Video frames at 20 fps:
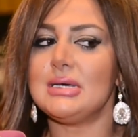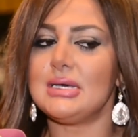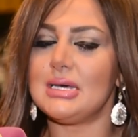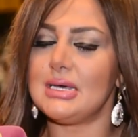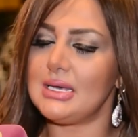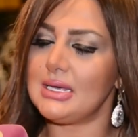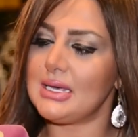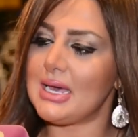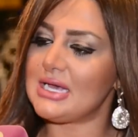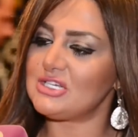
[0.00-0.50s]

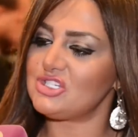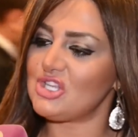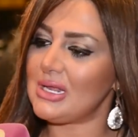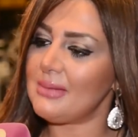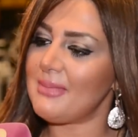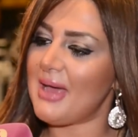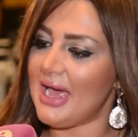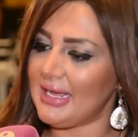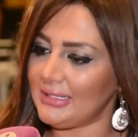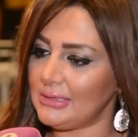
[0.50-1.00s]
آه، اشتغل
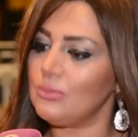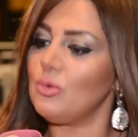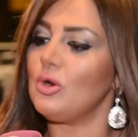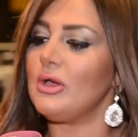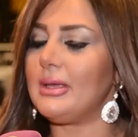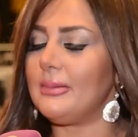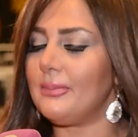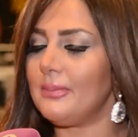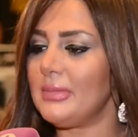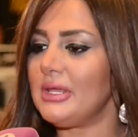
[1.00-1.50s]
مع حد
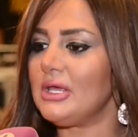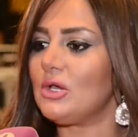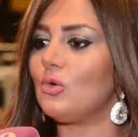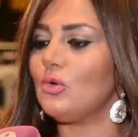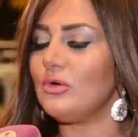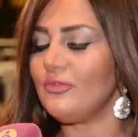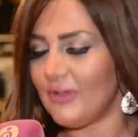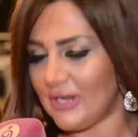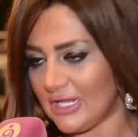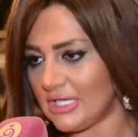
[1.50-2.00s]
مهم
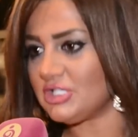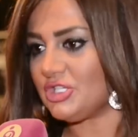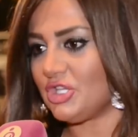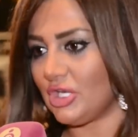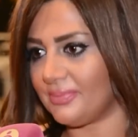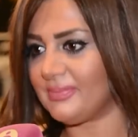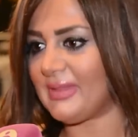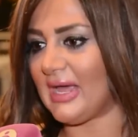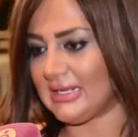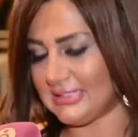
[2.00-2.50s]
يكون في
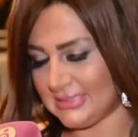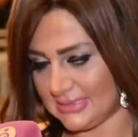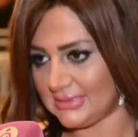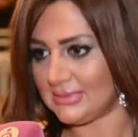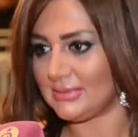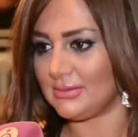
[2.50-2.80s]
الهيستوري بتاعتي